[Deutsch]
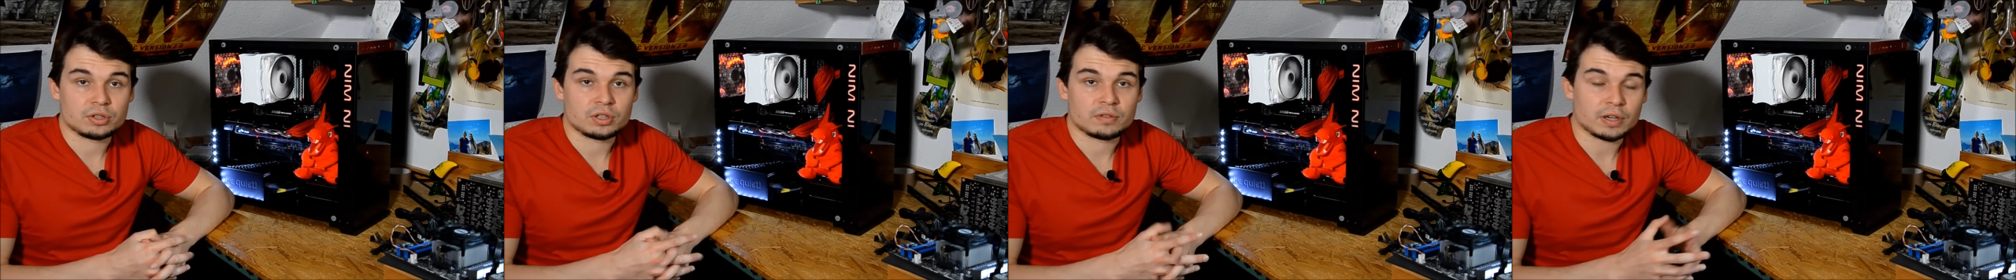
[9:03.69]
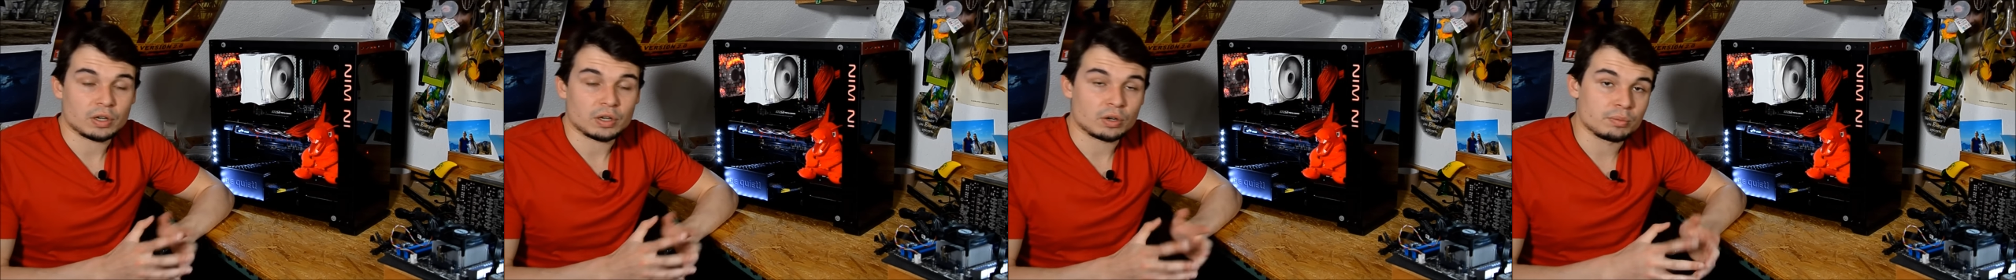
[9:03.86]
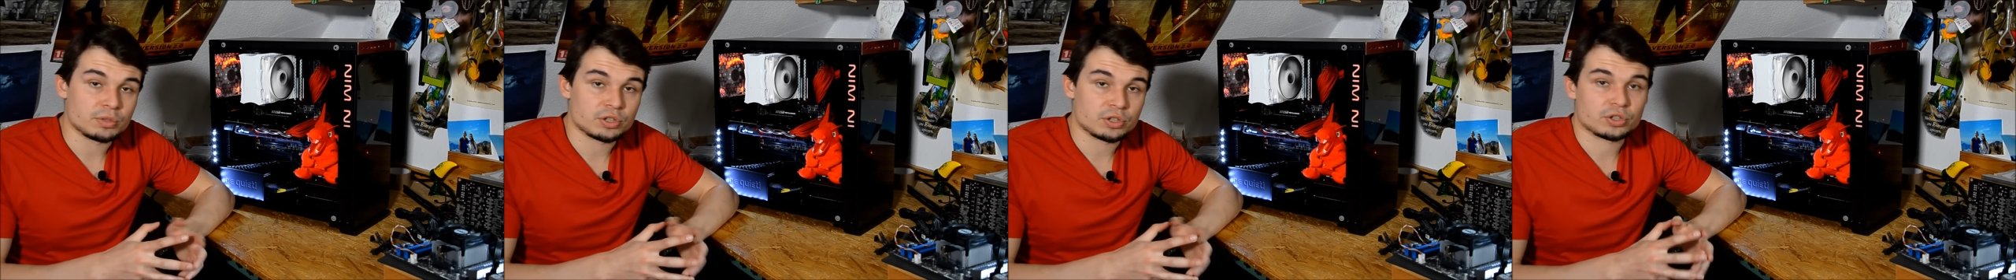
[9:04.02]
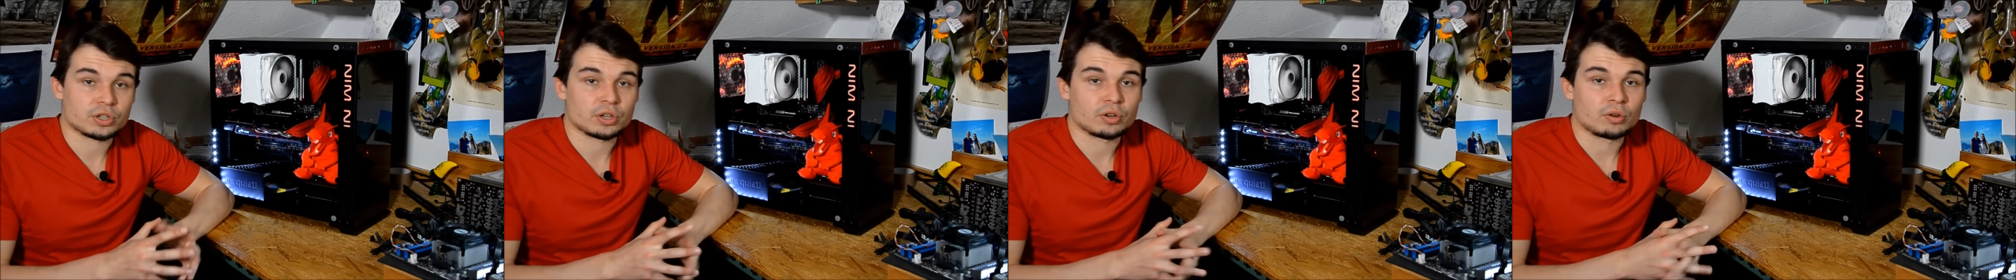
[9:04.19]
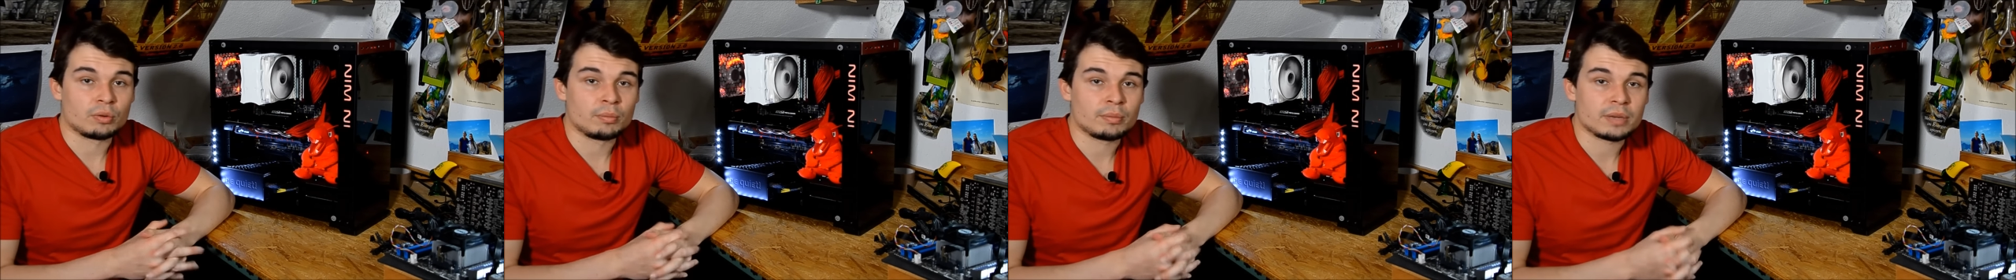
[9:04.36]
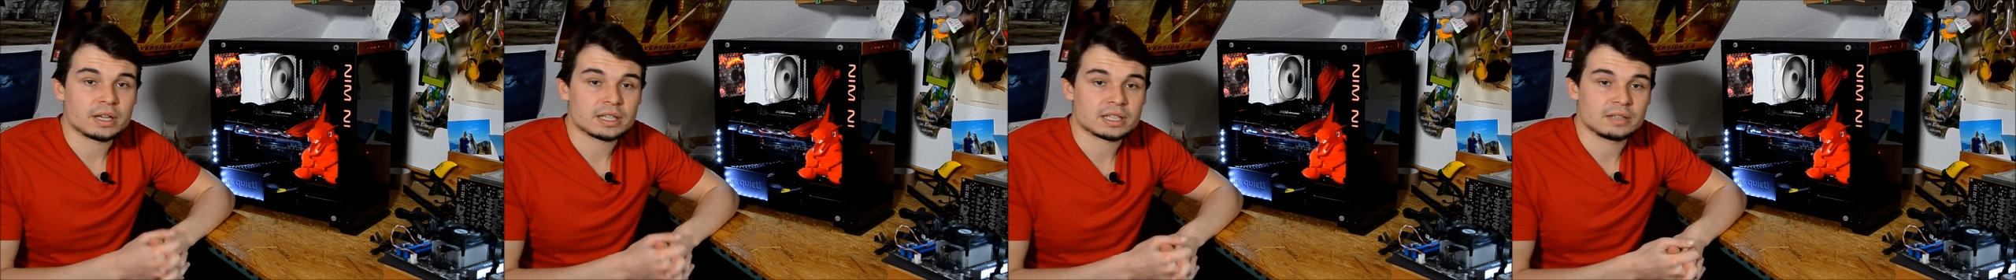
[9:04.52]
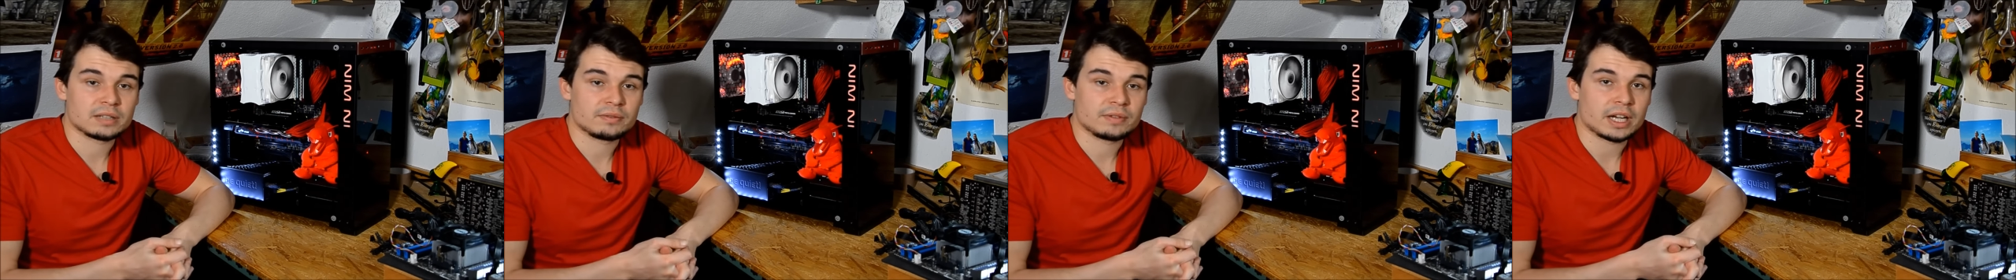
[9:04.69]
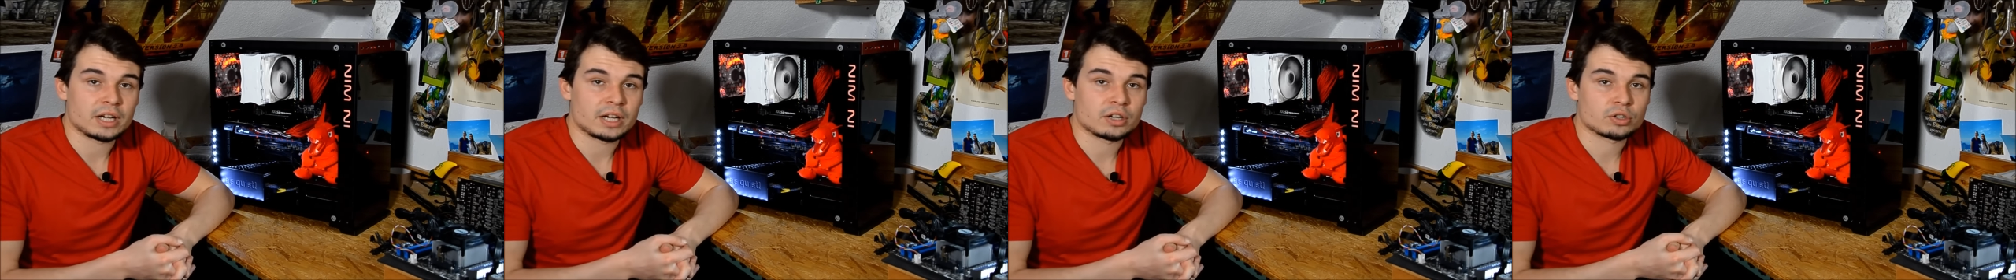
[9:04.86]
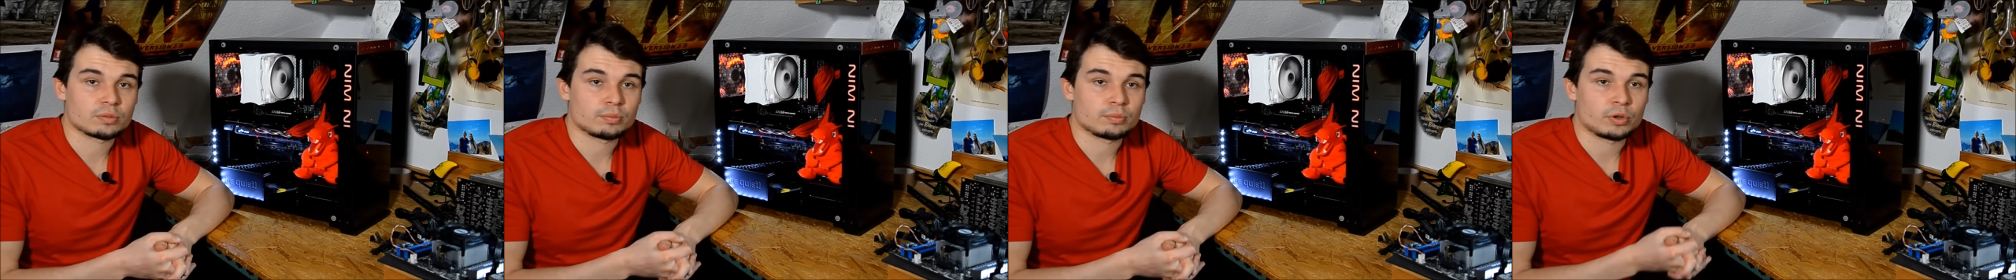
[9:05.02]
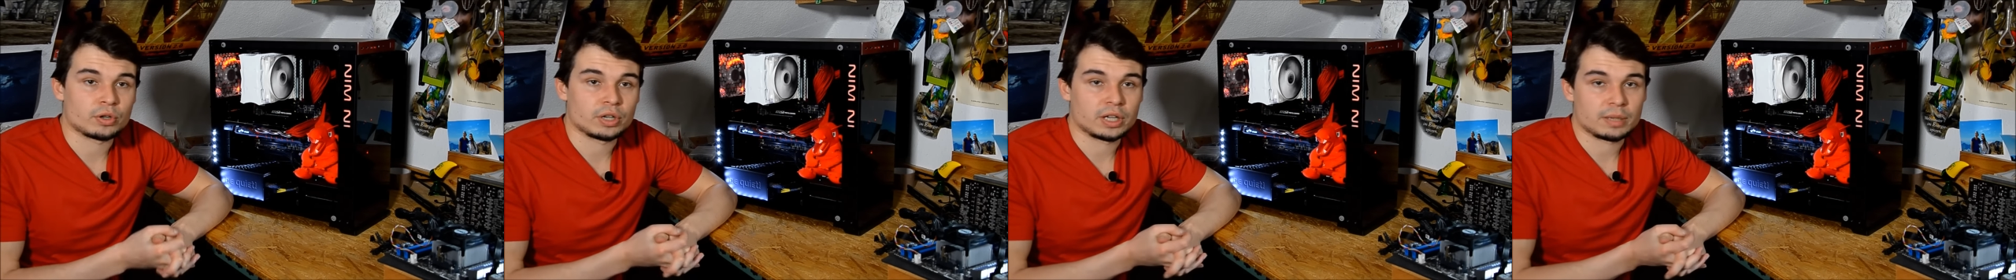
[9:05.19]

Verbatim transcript: Ich werde noch ein bisschen dran rumbasteln, wie angesprochen.